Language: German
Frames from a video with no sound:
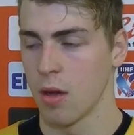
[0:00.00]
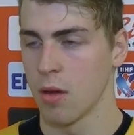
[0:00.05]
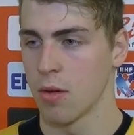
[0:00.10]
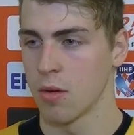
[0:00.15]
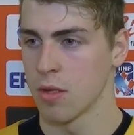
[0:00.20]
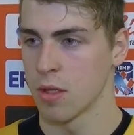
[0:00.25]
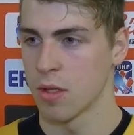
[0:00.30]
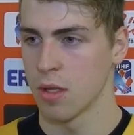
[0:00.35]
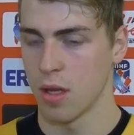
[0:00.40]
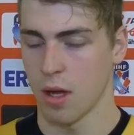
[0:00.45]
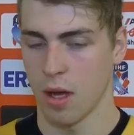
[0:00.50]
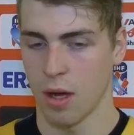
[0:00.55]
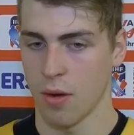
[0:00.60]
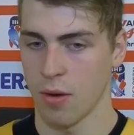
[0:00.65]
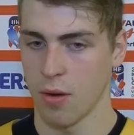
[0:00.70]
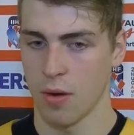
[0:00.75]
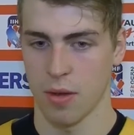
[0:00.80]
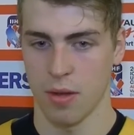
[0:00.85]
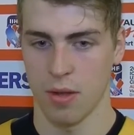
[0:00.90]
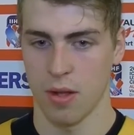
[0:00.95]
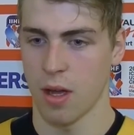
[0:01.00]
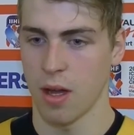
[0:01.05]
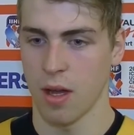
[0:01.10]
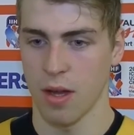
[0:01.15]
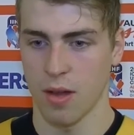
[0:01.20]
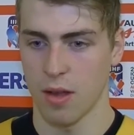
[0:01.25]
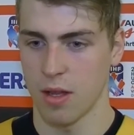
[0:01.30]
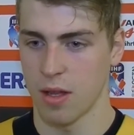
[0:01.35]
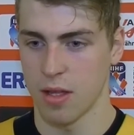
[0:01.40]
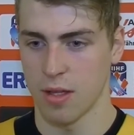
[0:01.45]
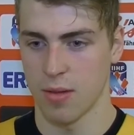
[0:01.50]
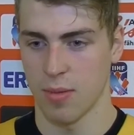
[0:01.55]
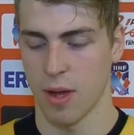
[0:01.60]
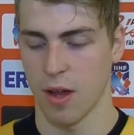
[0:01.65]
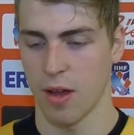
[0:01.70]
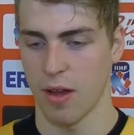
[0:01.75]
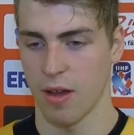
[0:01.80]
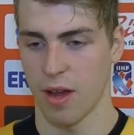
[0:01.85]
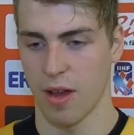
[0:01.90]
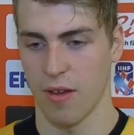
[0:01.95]
Und auch da, das
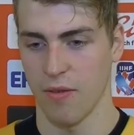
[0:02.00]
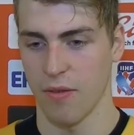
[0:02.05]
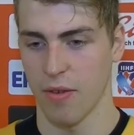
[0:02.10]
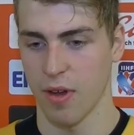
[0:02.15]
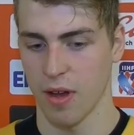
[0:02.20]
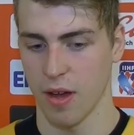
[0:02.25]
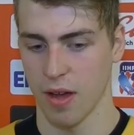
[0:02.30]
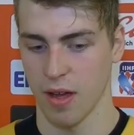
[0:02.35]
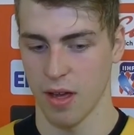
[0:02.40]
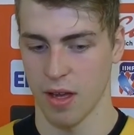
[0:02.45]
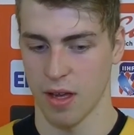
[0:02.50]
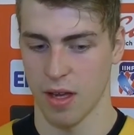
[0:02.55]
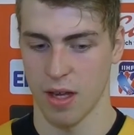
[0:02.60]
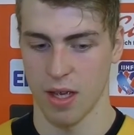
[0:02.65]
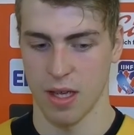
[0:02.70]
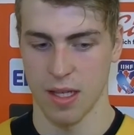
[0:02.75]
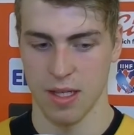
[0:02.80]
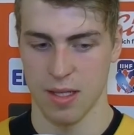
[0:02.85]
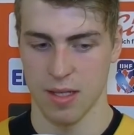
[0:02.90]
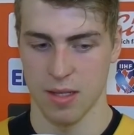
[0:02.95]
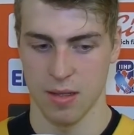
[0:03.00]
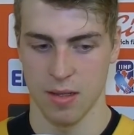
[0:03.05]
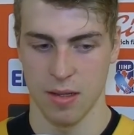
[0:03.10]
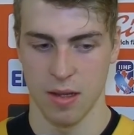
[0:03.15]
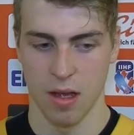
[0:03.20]
war einfach ein riesen,